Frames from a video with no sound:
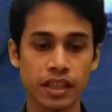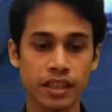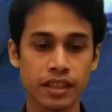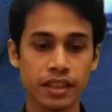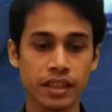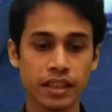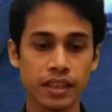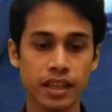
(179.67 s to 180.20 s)

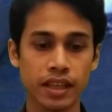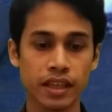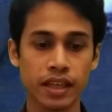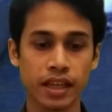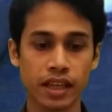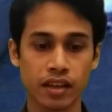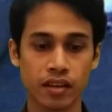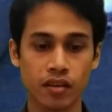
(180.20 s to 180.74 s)
ক্লিক দিই দেন
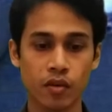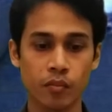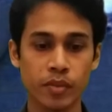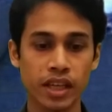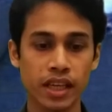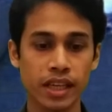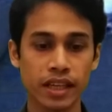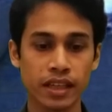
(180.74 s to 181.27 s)
এখানে
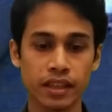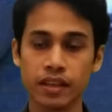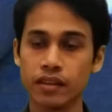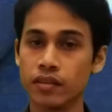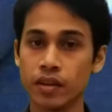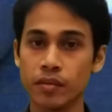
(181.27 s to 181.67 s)
কপি লিঙ্ক